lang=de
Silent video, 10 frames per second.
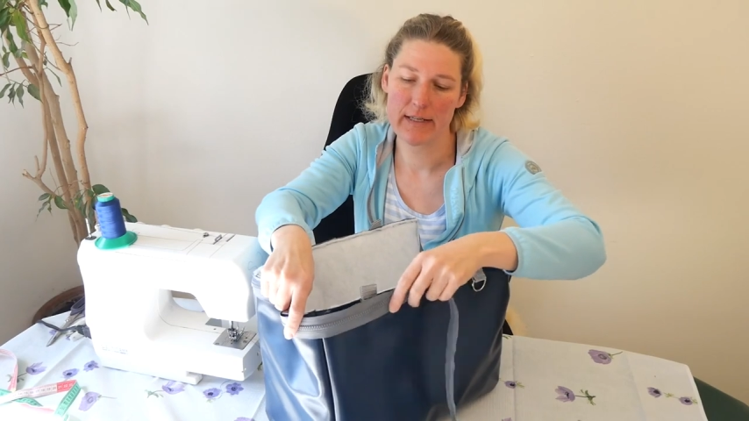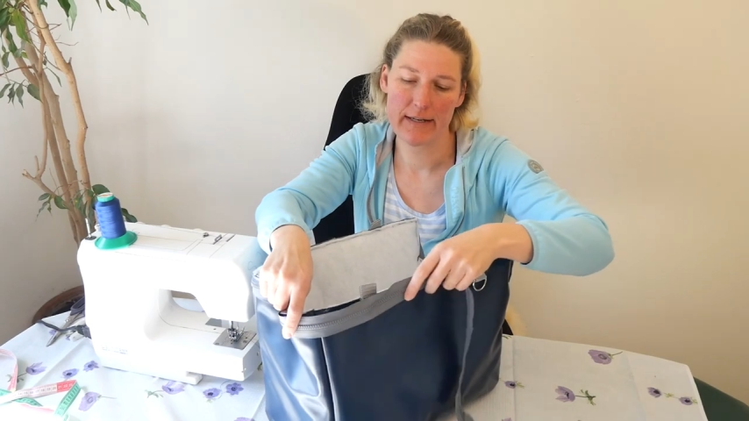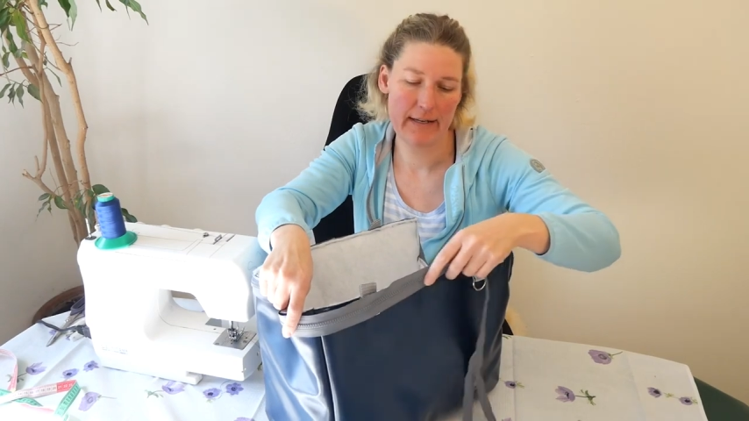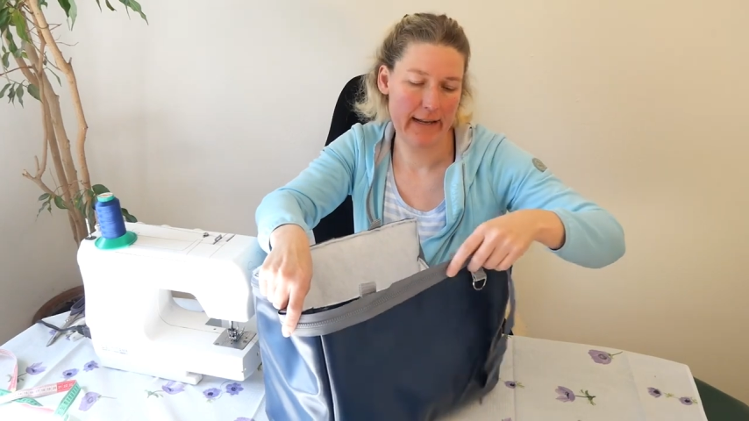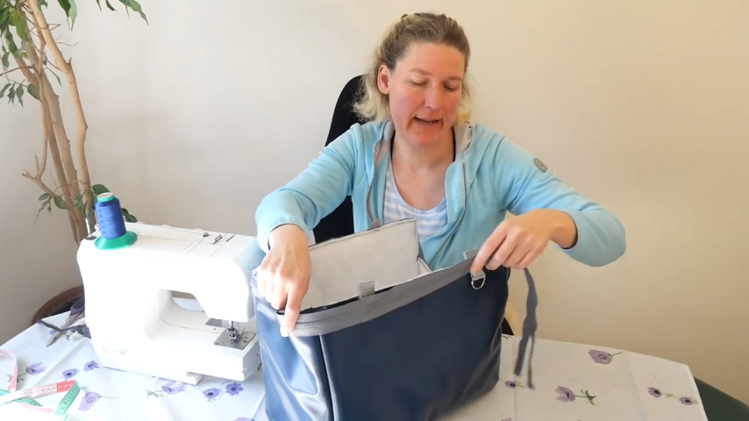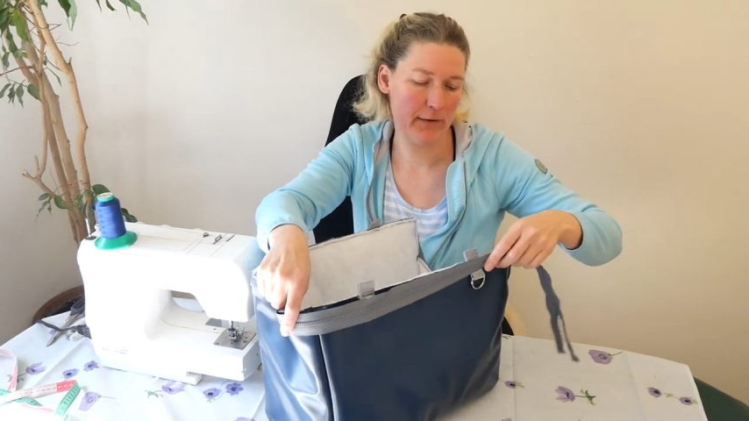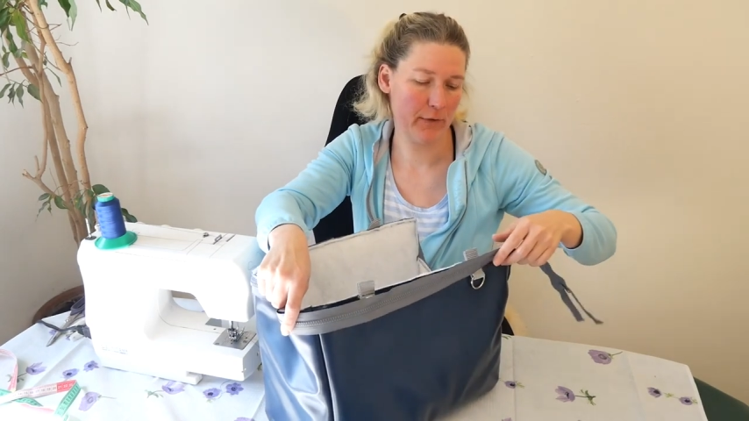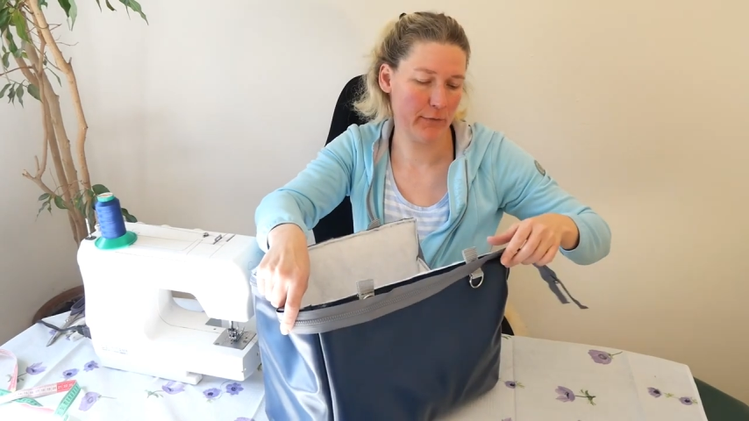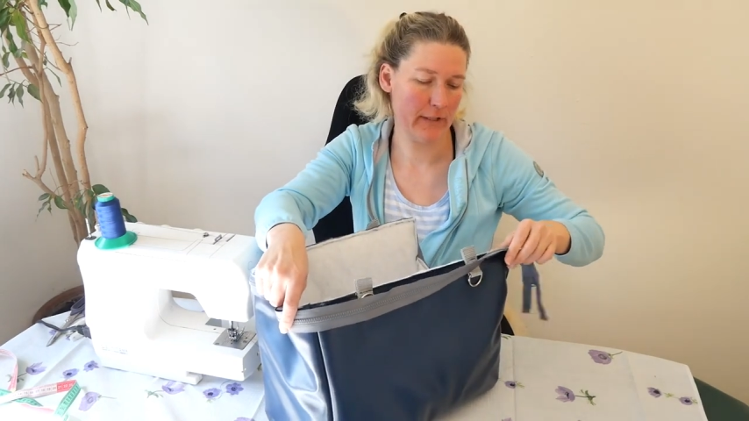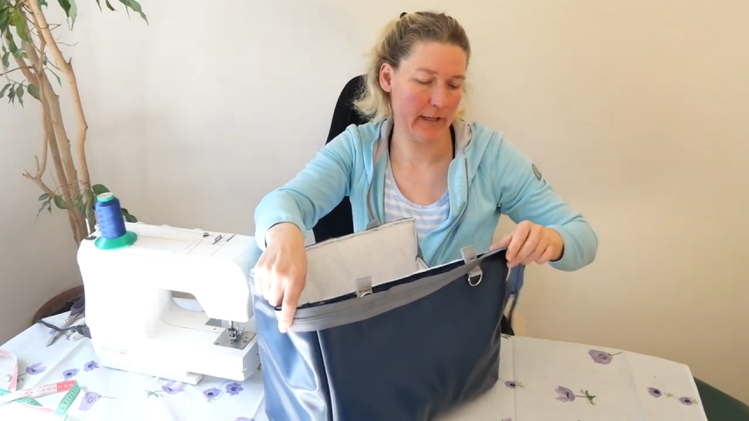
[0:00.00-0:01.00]
dann nähen
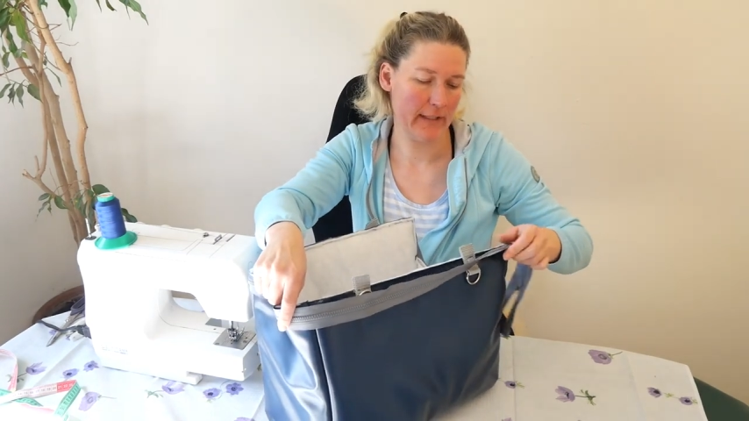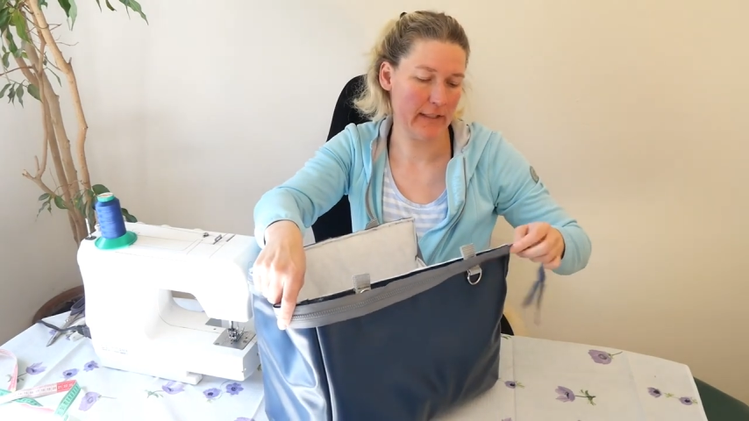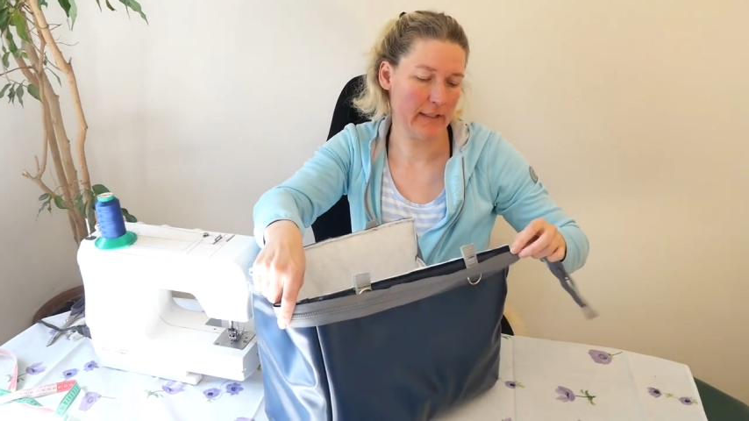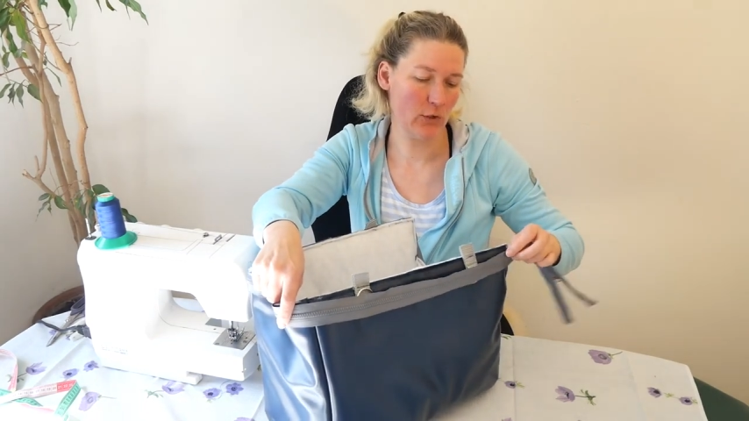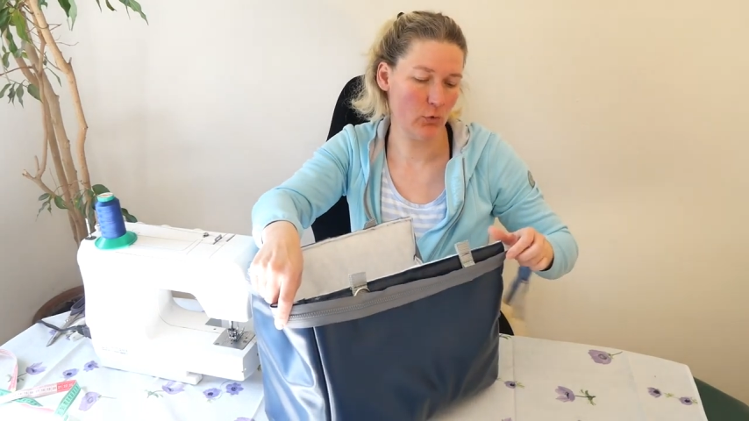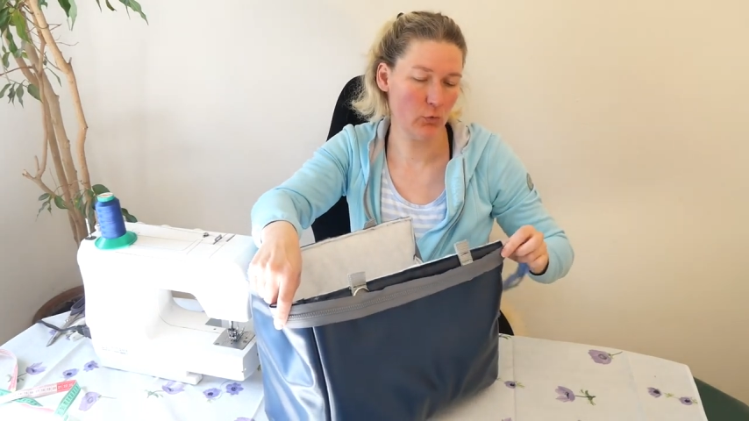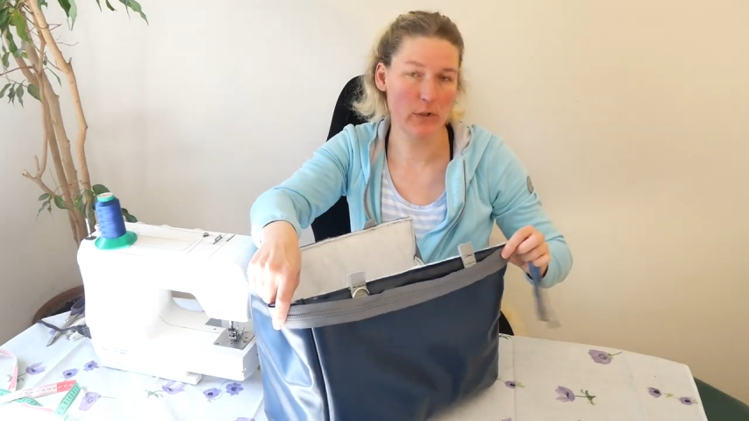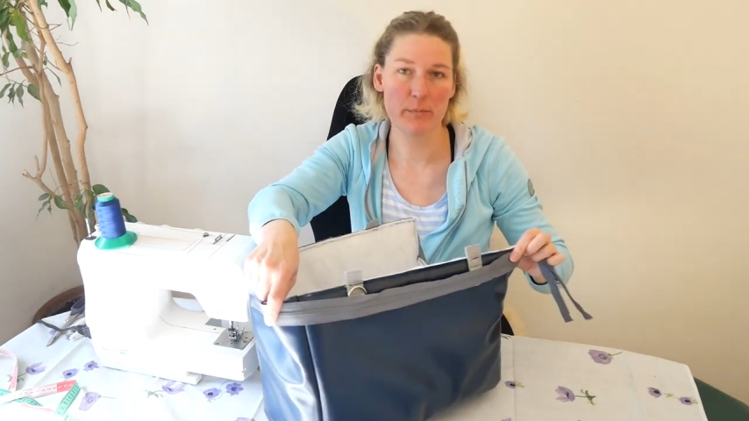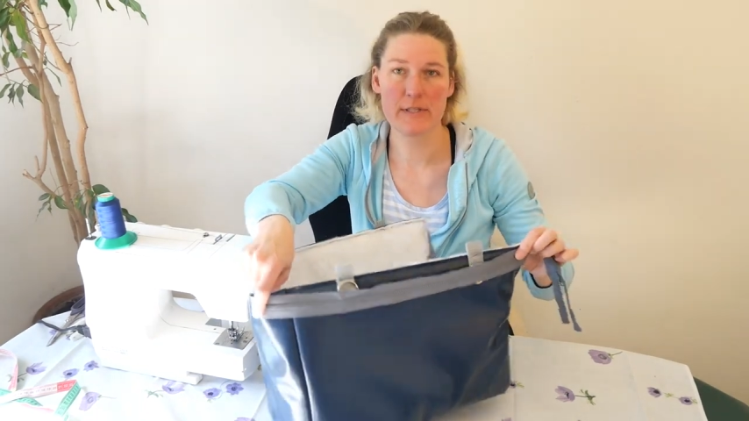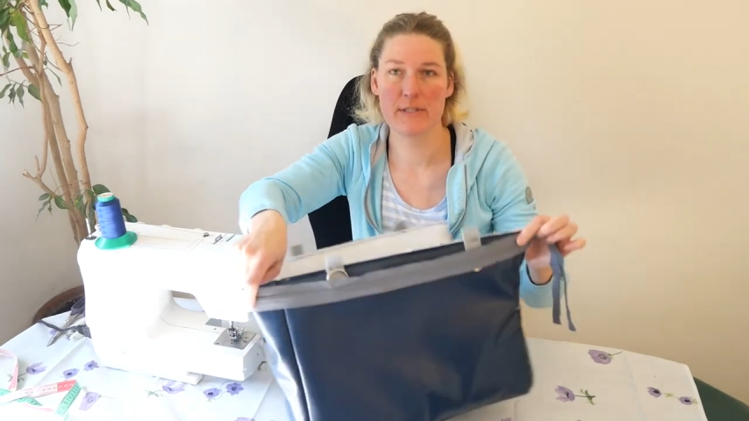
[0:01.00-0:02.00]
wir wieder hier
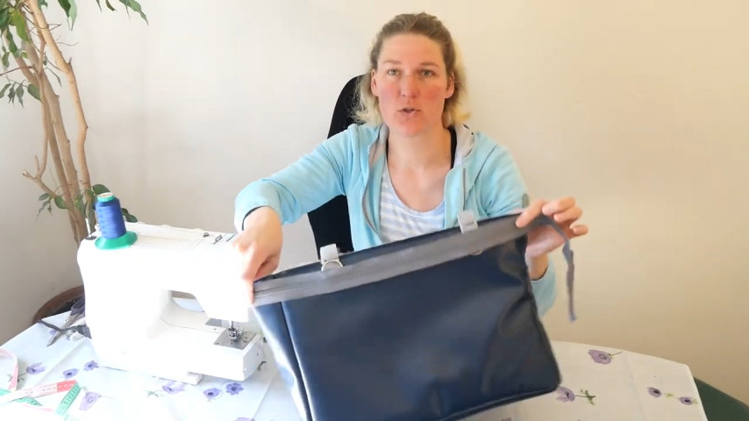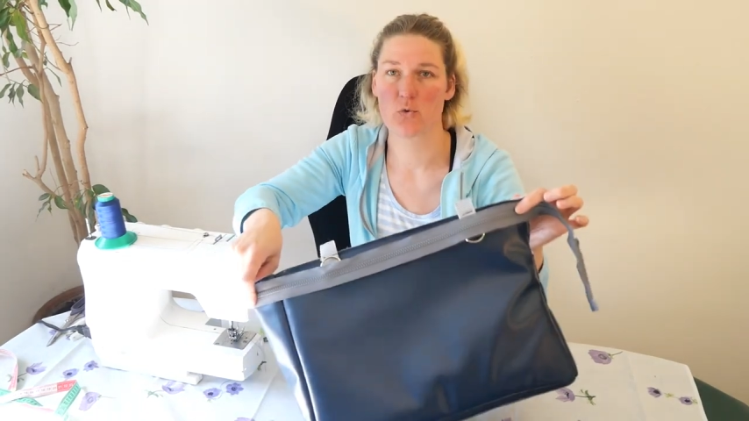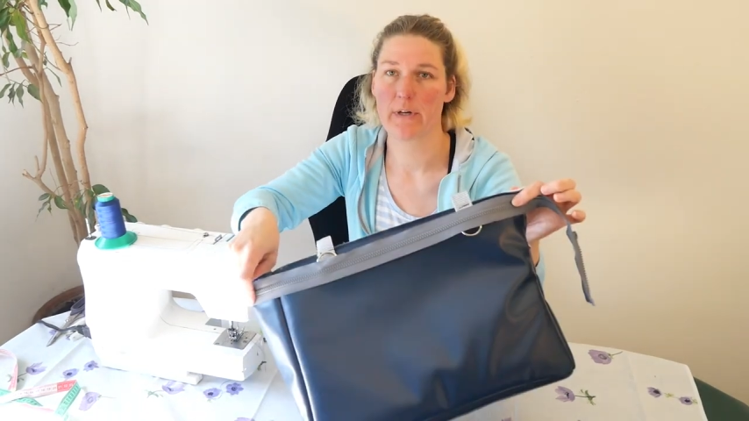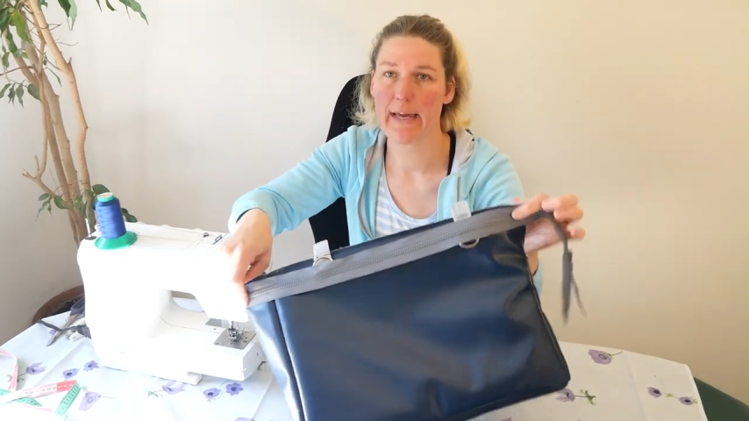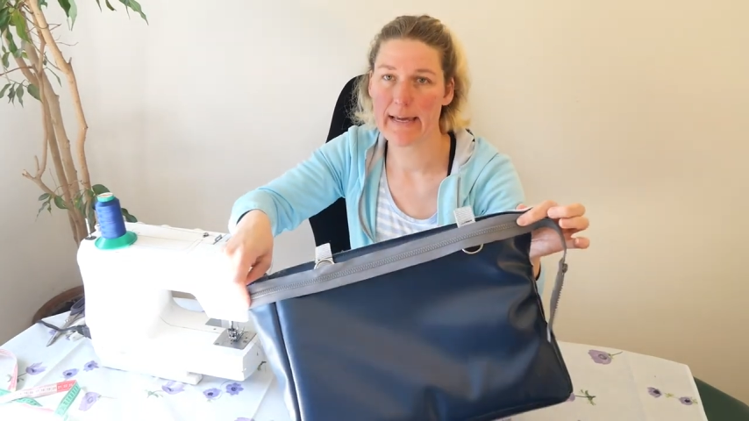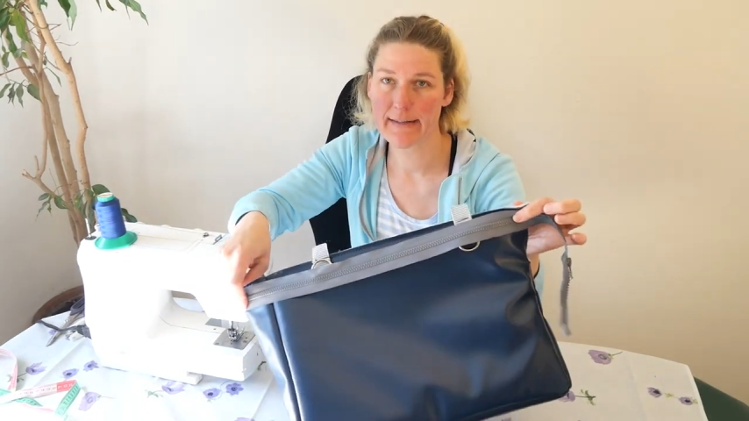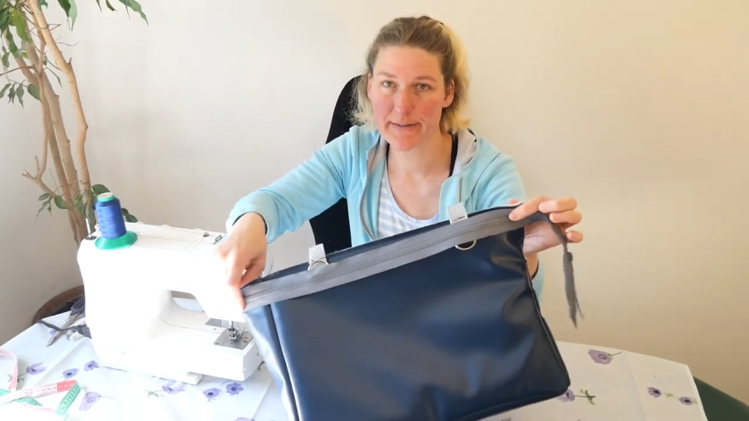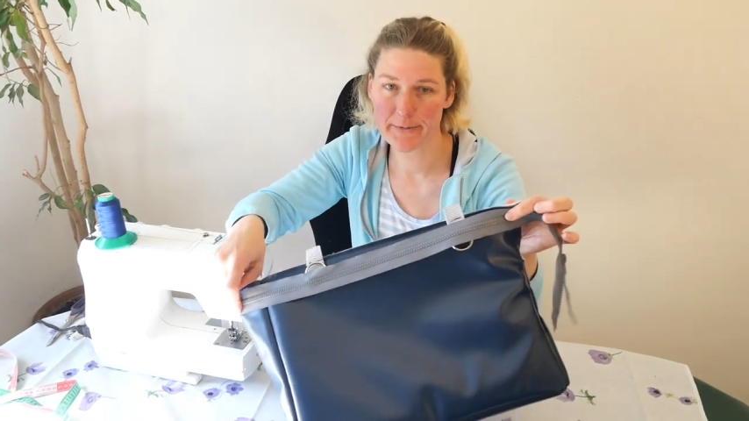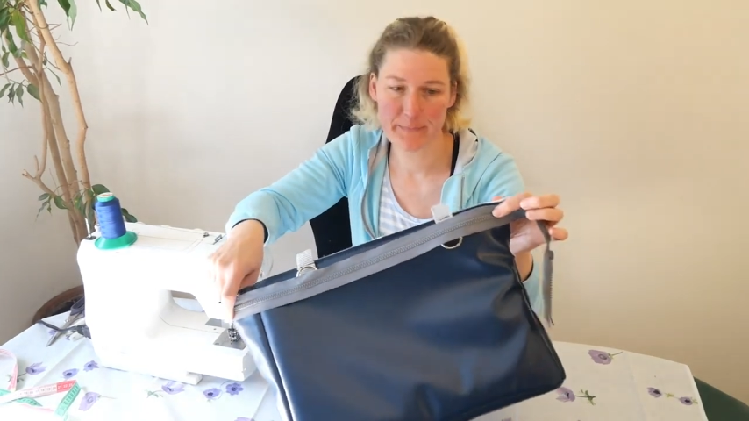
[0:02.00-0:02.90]
nur bis zur Ecke,